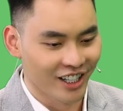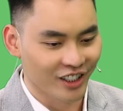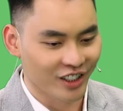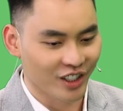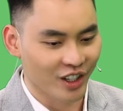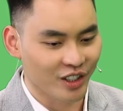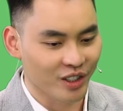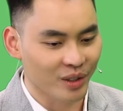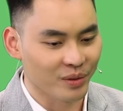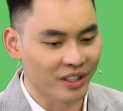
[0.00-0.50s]

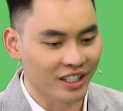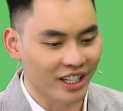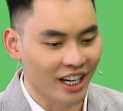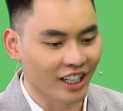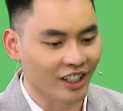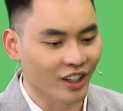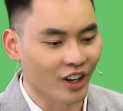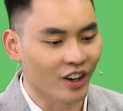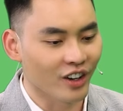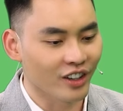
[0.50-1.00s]
nó giống như
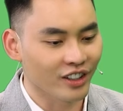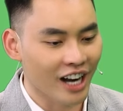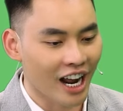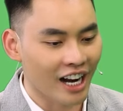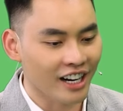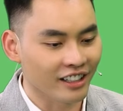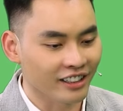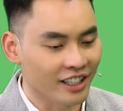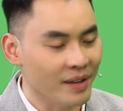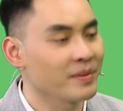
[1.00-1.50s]
là nó
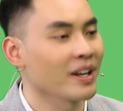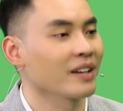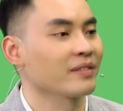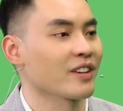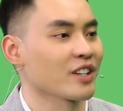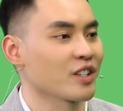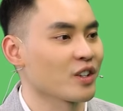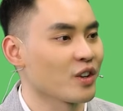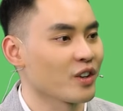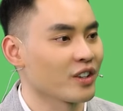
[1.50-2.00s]
đã được tiếp nhận
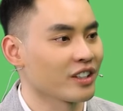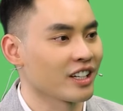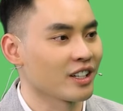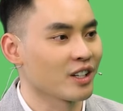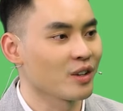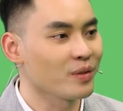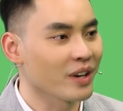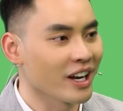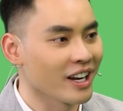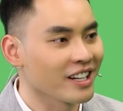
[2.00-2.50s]
vào rồi thì
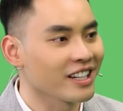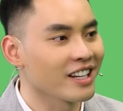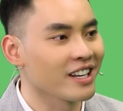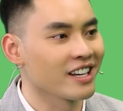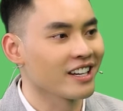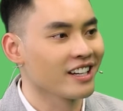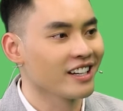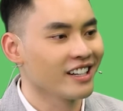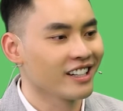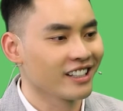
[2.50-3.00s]
lúc đấy
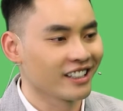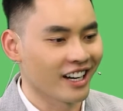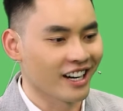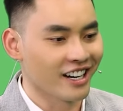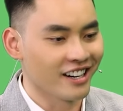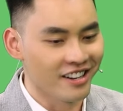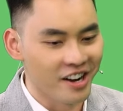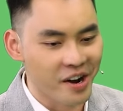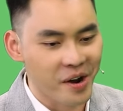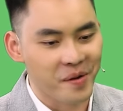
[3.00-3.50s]
thì cái
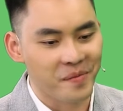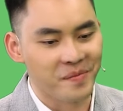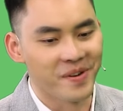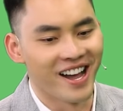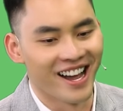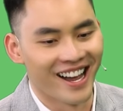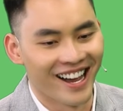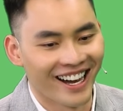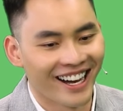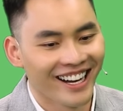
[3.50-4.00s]
lượng
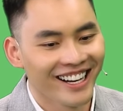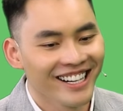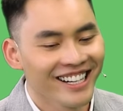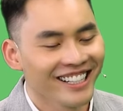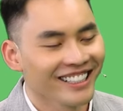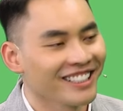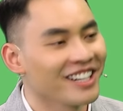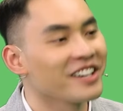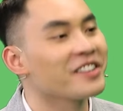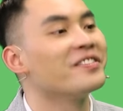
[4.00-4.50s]
mà
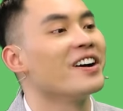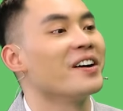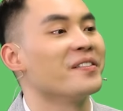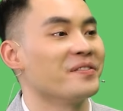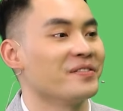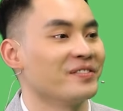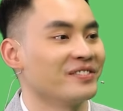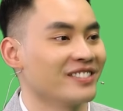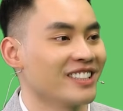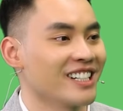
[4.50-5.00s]
thực
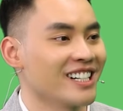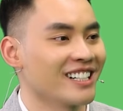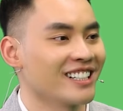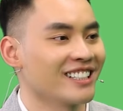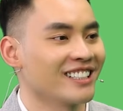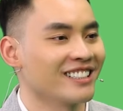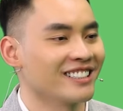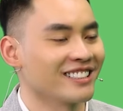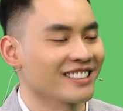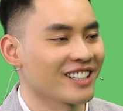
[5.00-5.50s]
phẩm ờ,
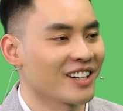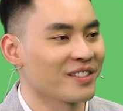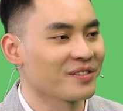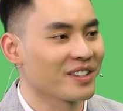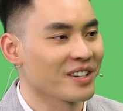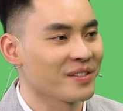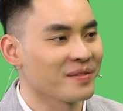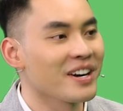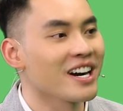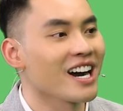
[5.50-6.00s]
ở
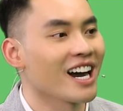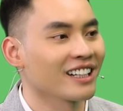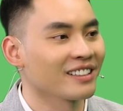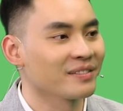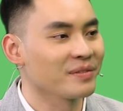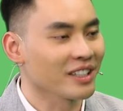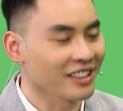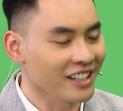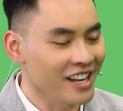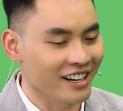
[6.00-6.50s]
trong bữa
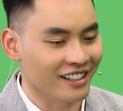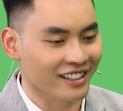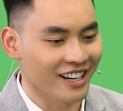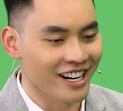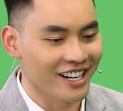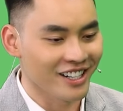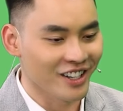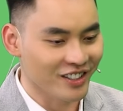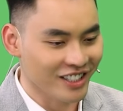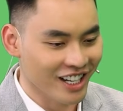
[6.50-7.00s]
ăn bữa tiệc
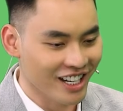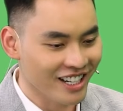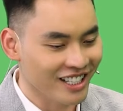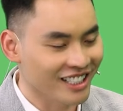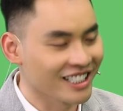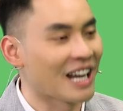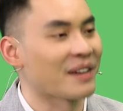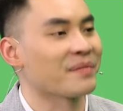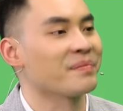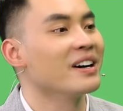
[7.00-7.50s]
đấy nó sẽ được
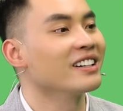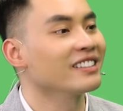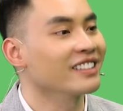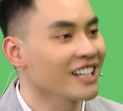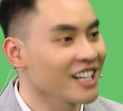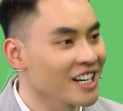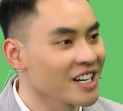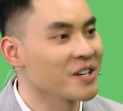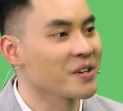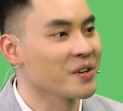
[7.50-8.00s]
giảm bớt
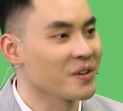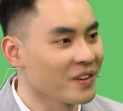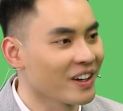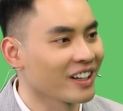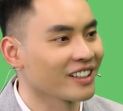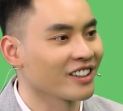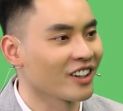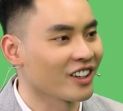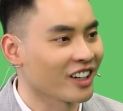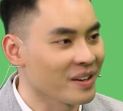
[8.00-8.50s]
đi đúng không ạ
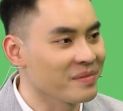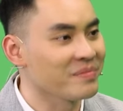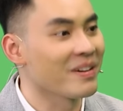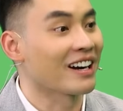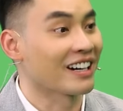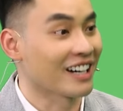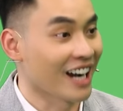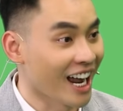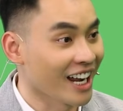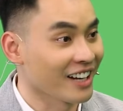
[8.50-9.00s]
nó cân
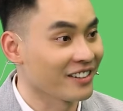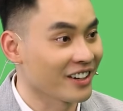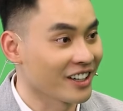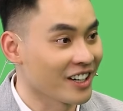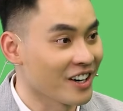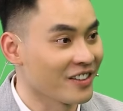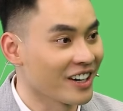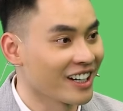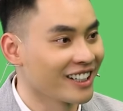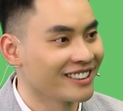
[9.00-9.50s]
bằng lại phải
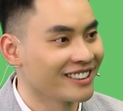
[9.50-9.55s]
không ạ